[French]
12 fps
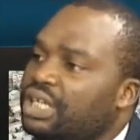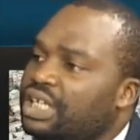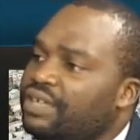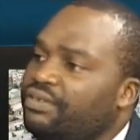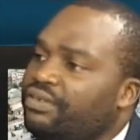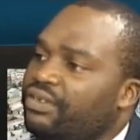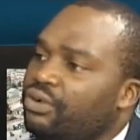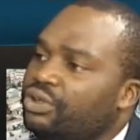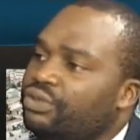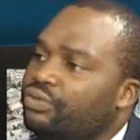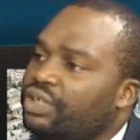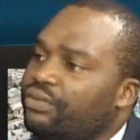qui vivaient au
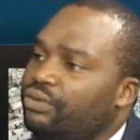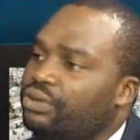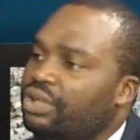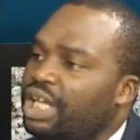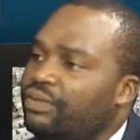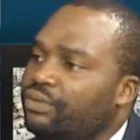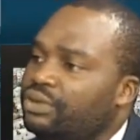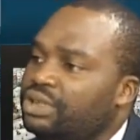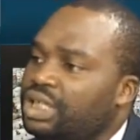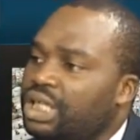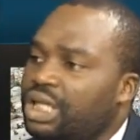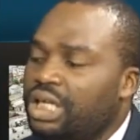niveau de la
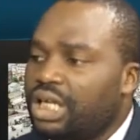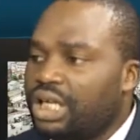frontière.